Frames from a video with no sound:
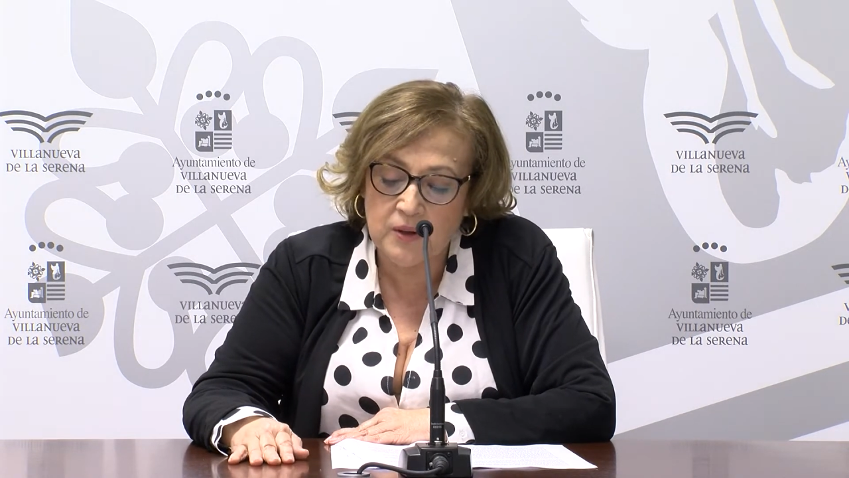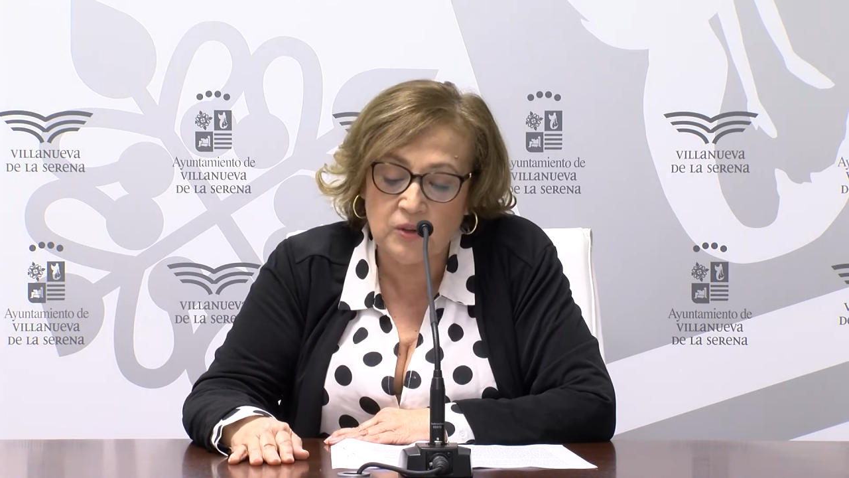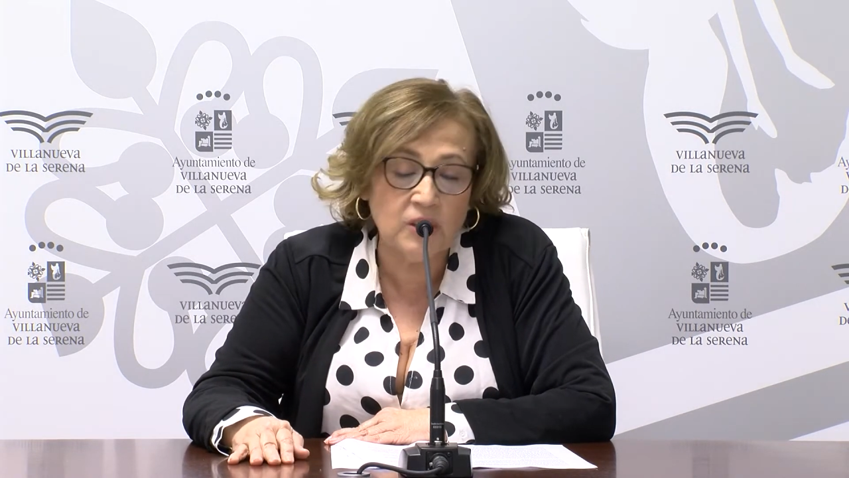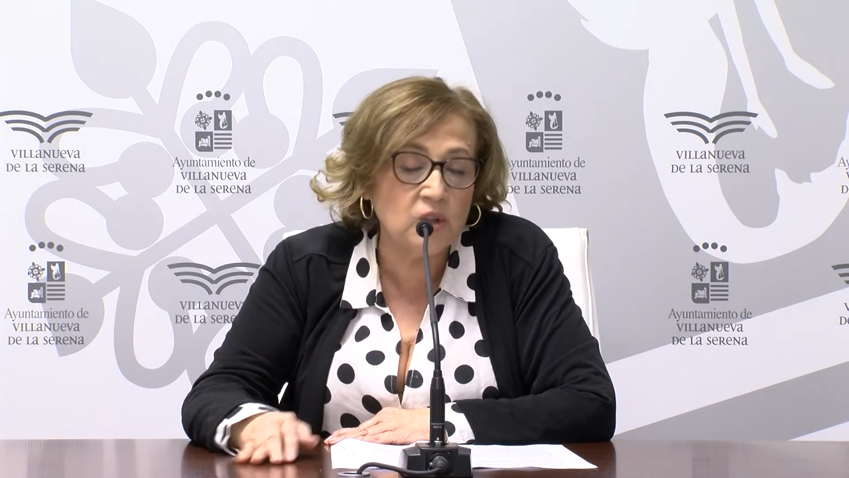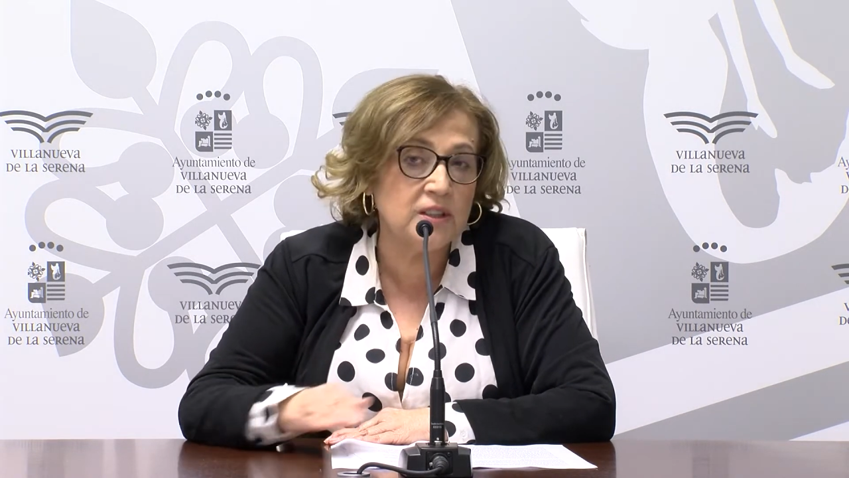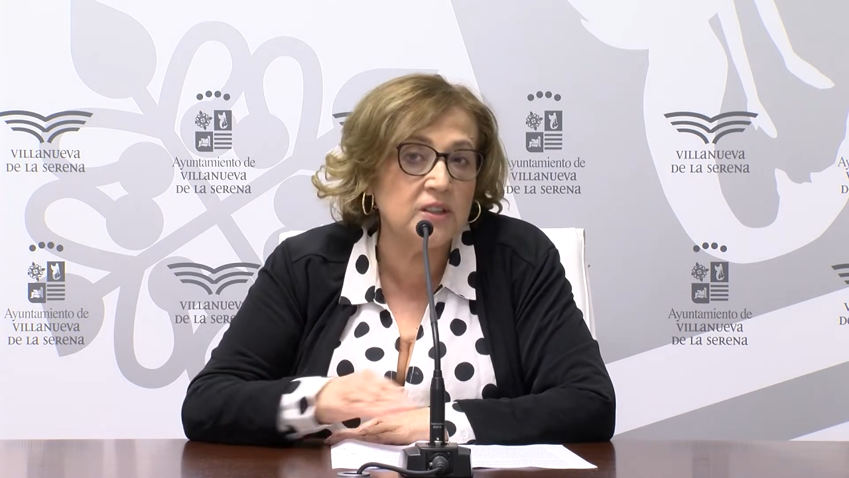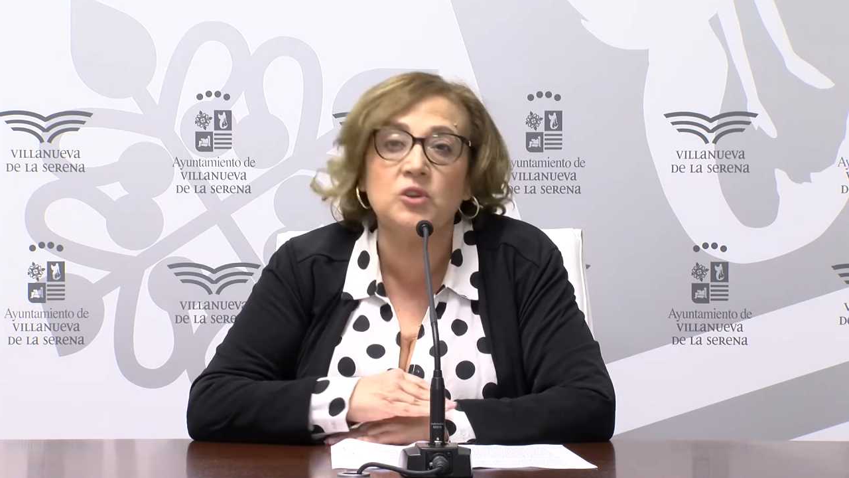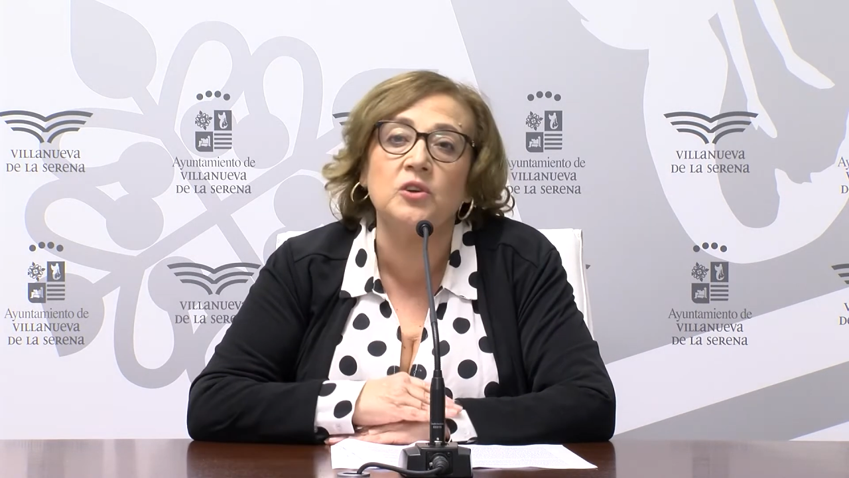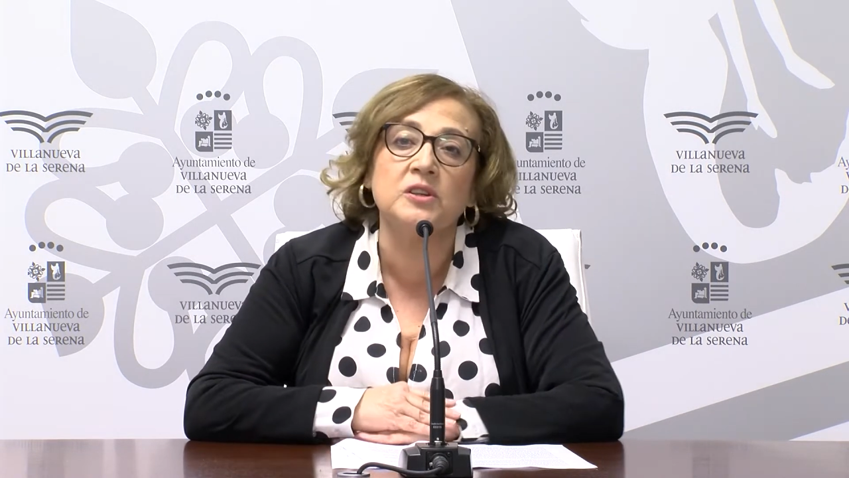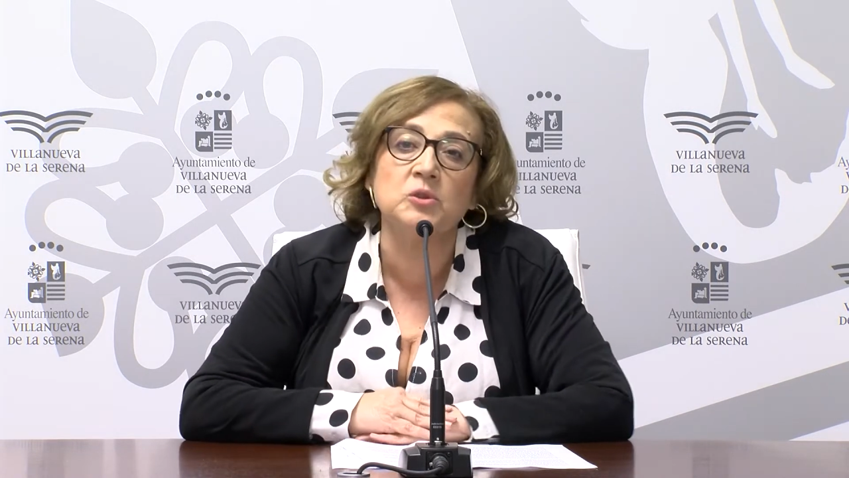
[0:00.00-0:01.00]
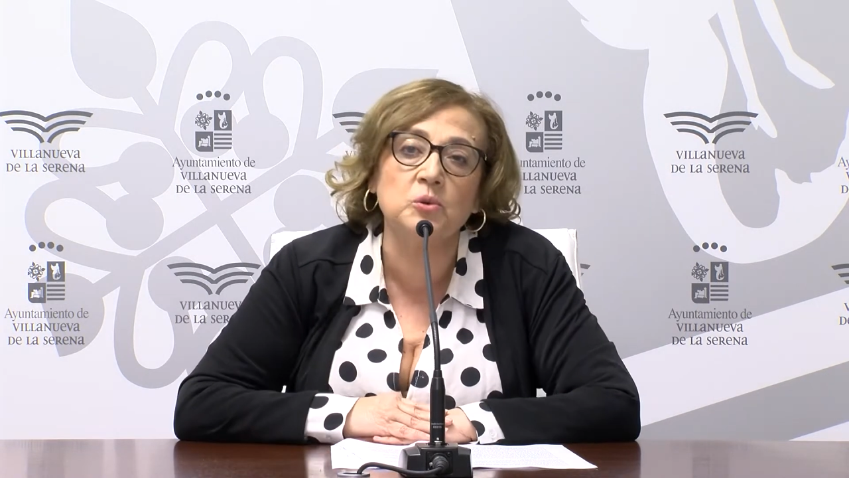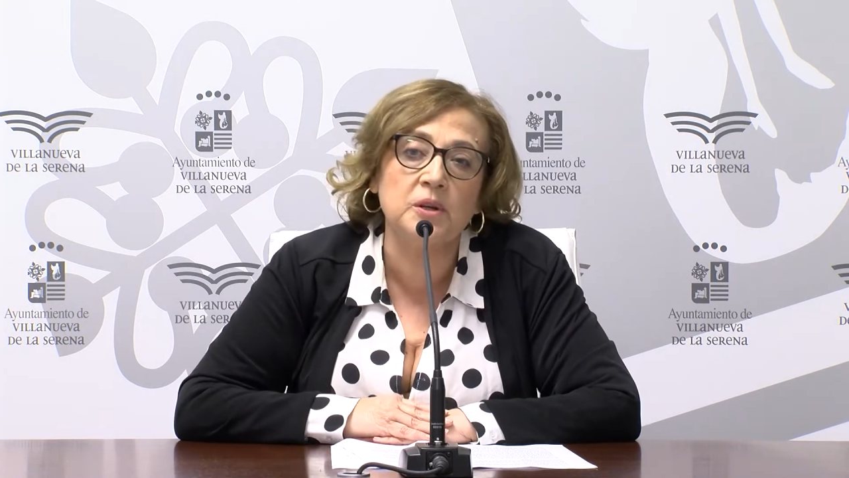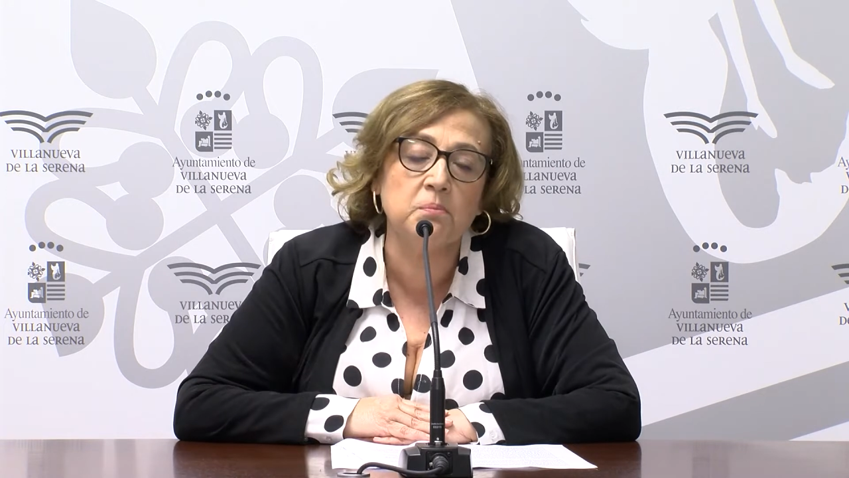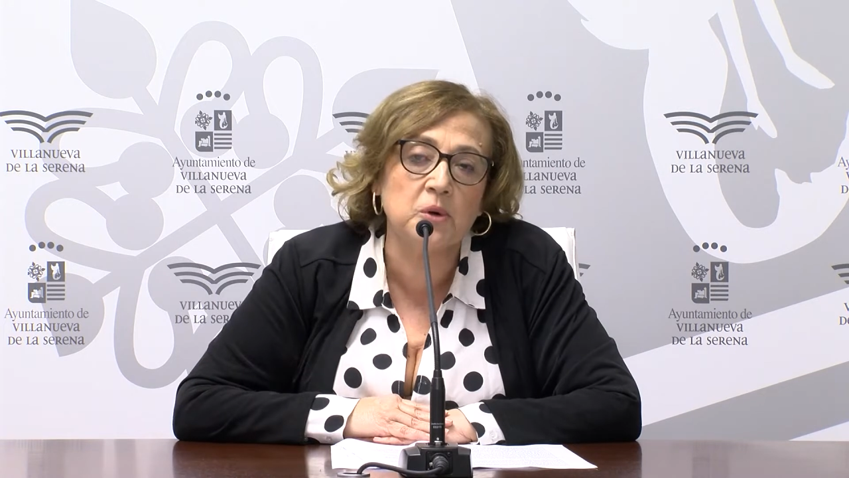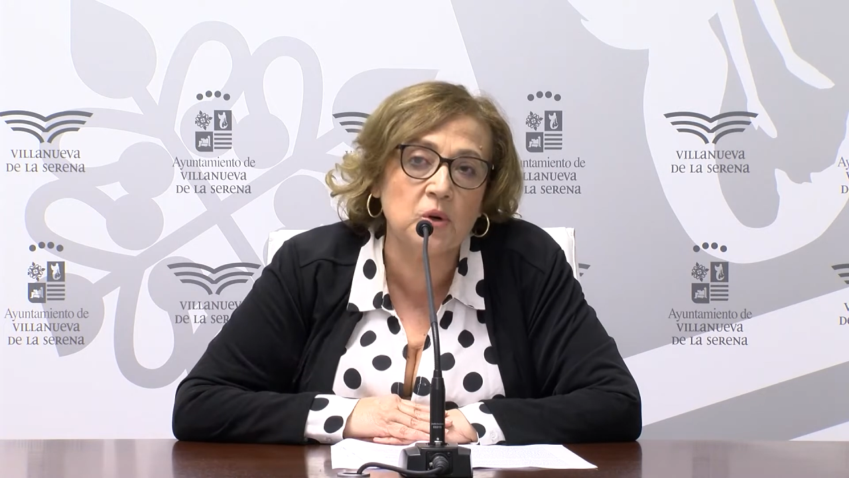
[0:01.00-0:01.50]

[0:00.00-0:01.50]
donde los técnicos de turismo